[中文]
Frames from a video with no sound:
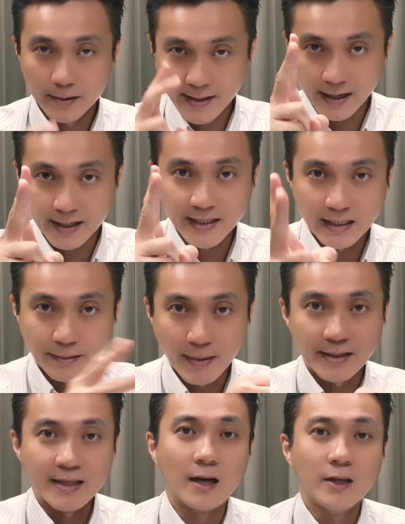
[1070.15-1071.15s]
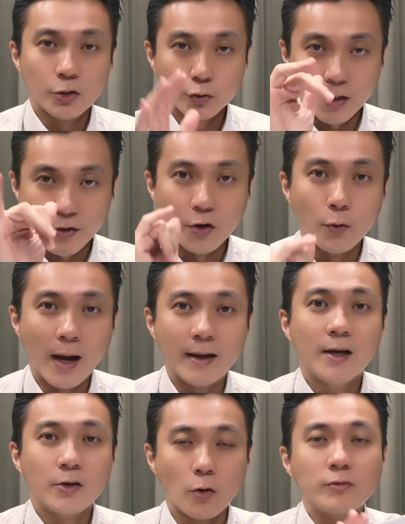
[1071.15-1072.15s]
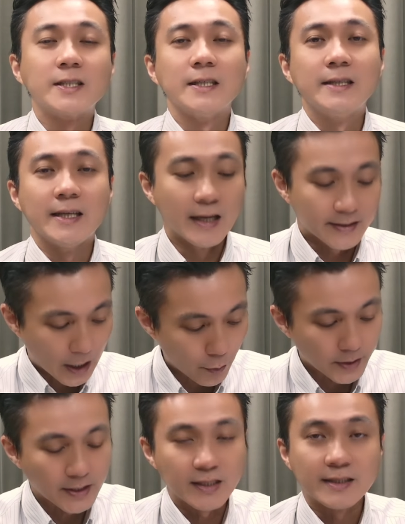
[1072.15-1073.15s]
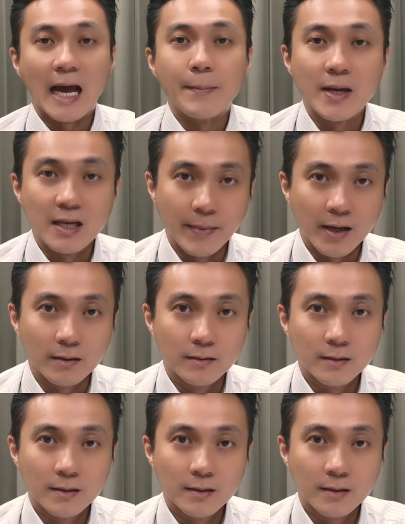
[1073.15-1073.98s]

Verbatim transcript: 两根涨停卖掉赚六万，恭喜你。但问题是改变了没有？